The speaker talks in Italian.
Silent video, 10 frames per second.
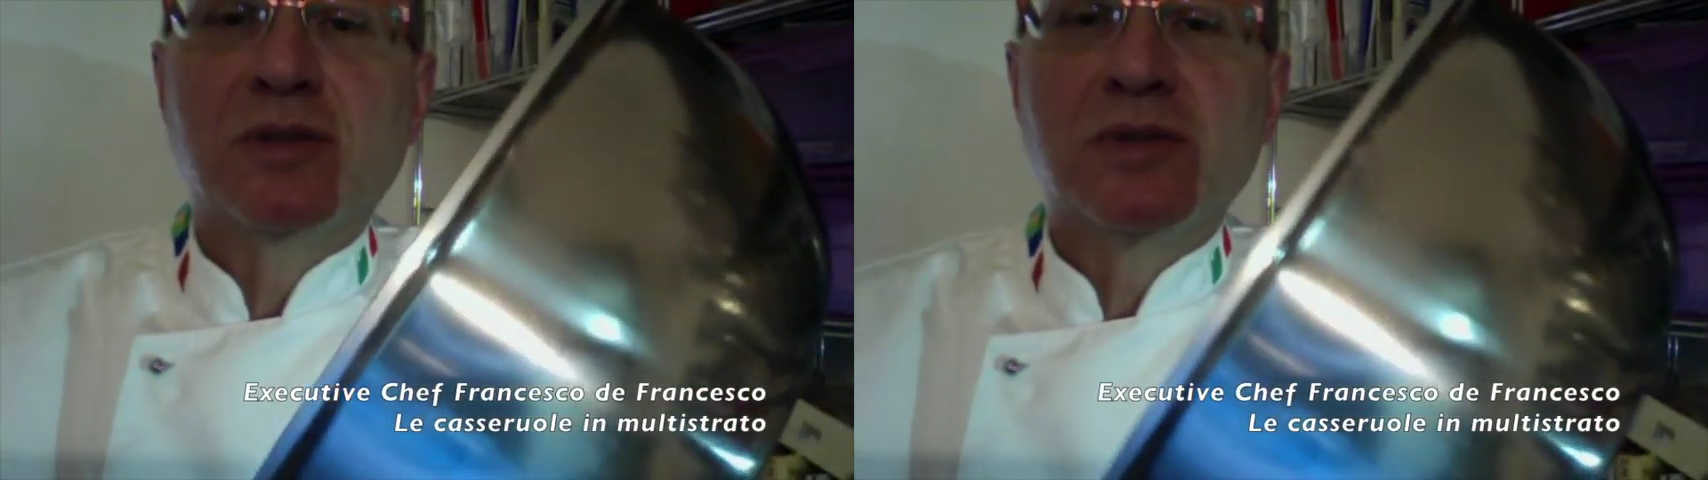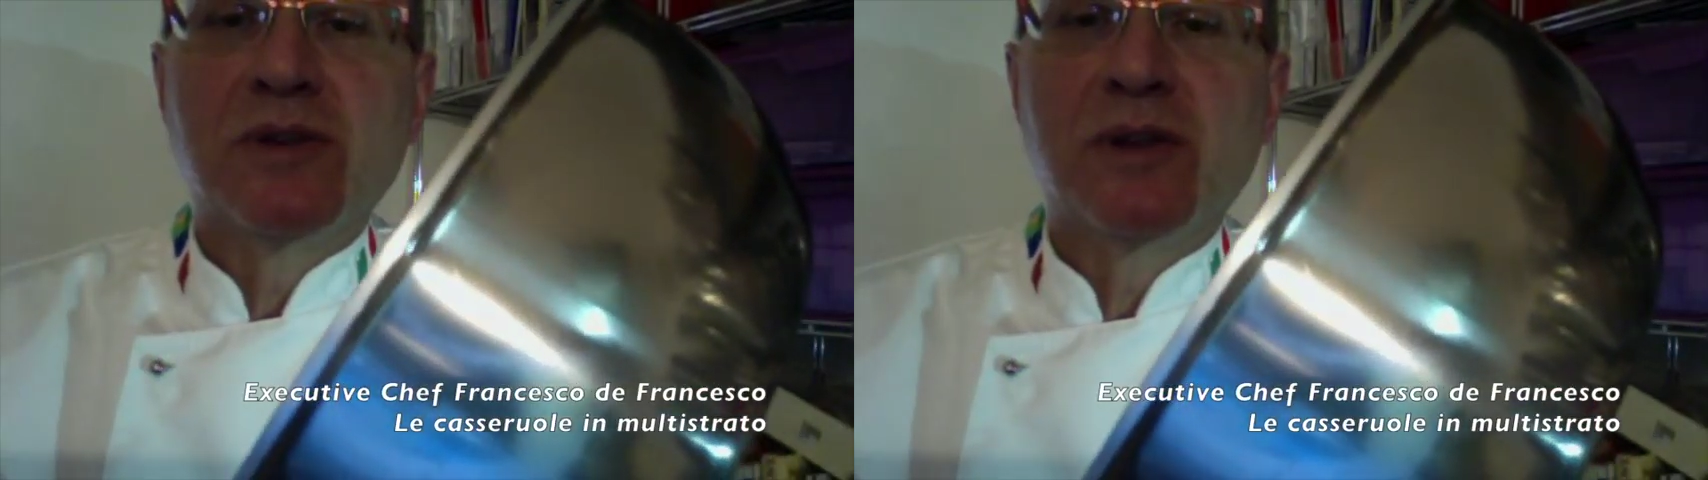
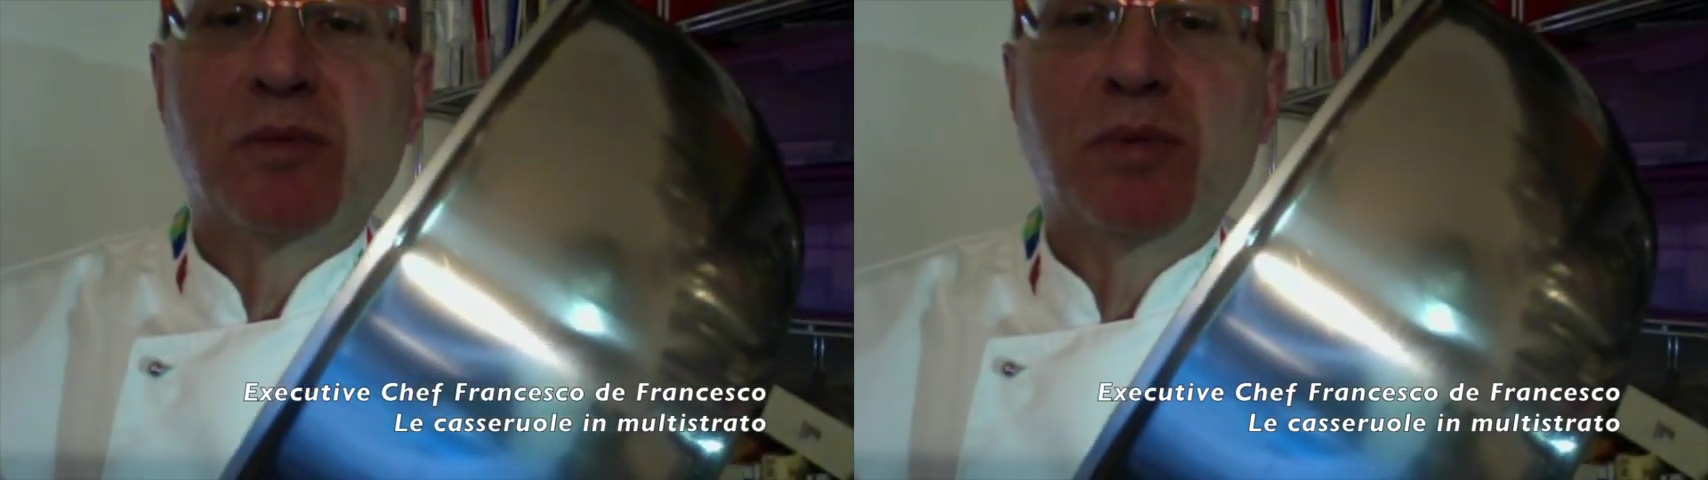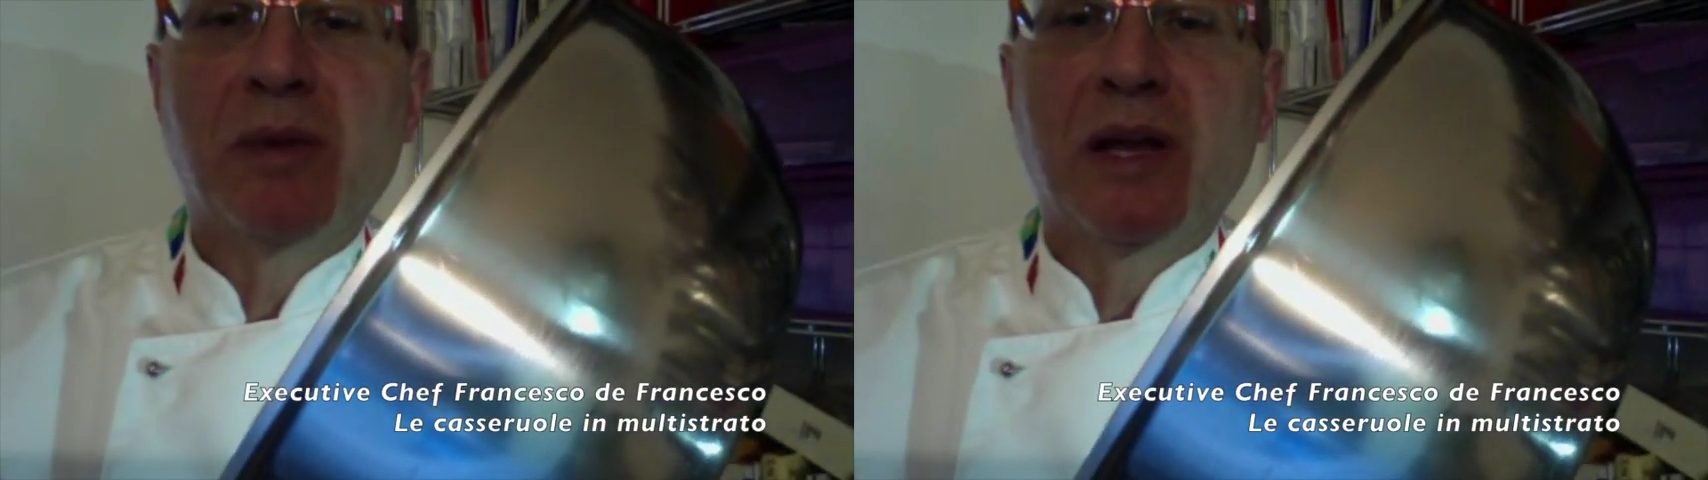qui si vede
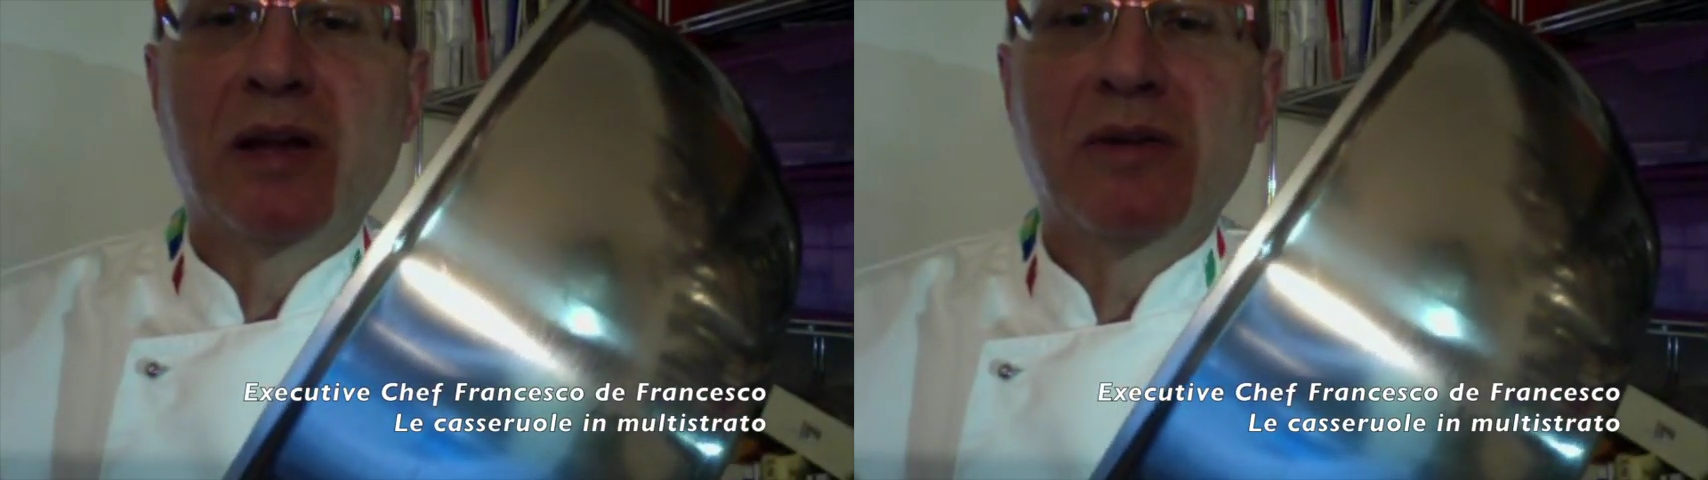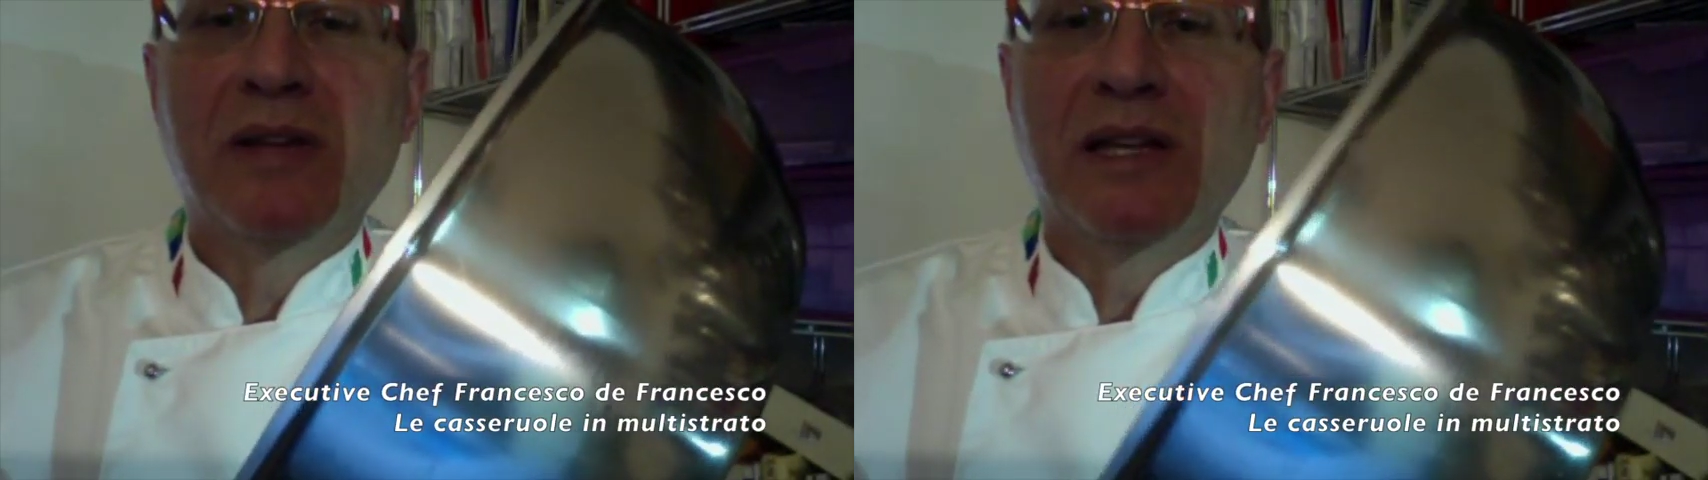un po'
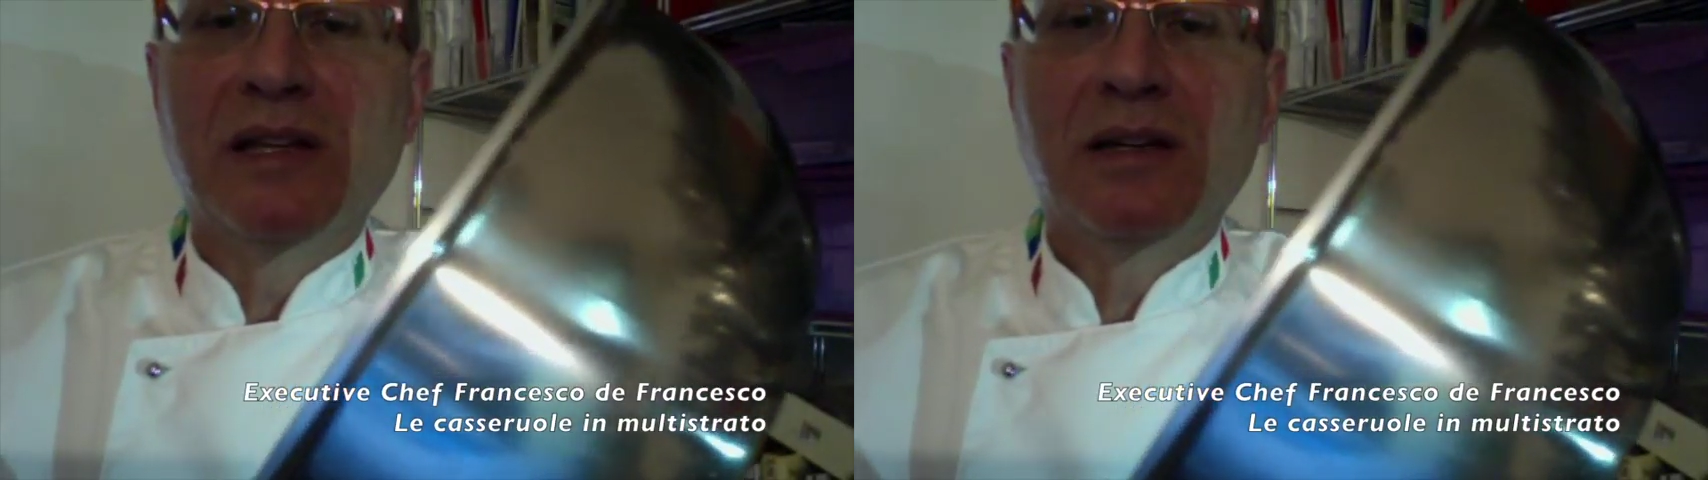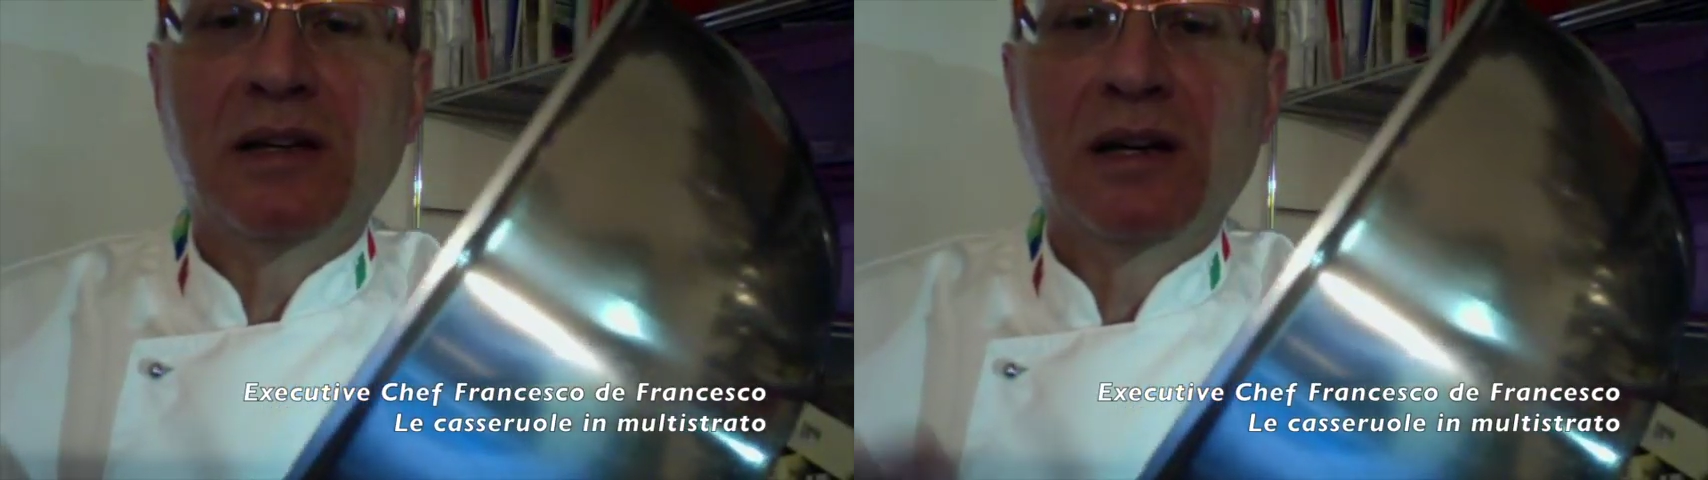meglio,
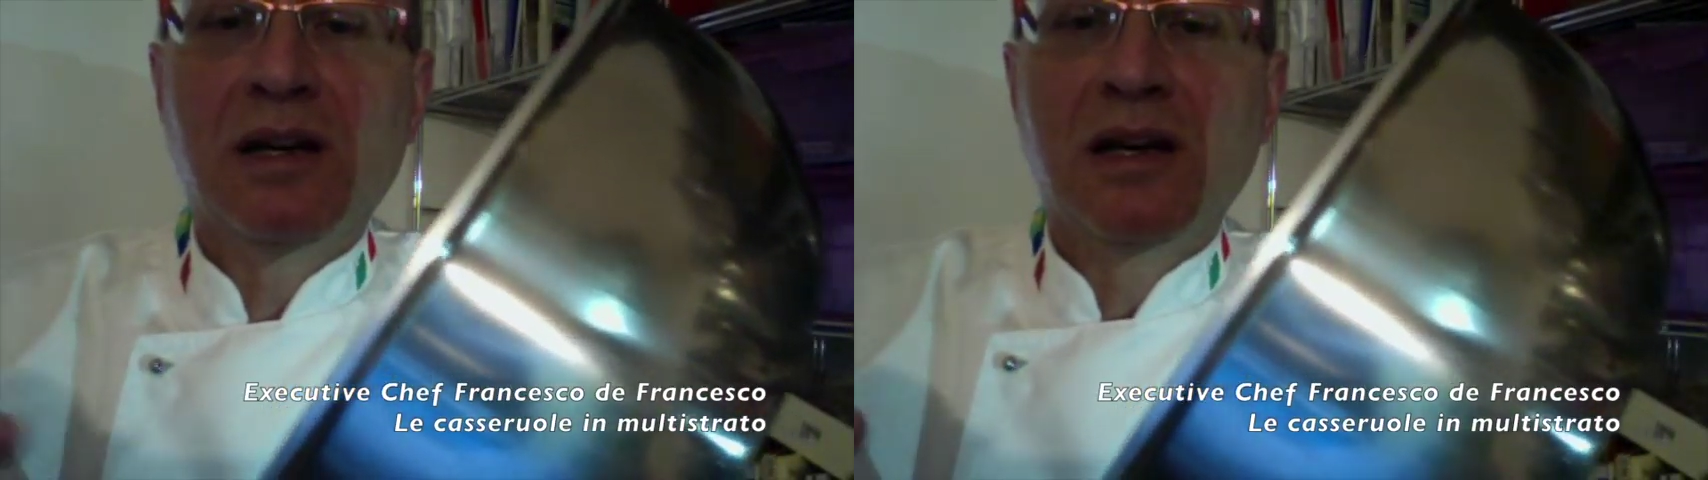vedete?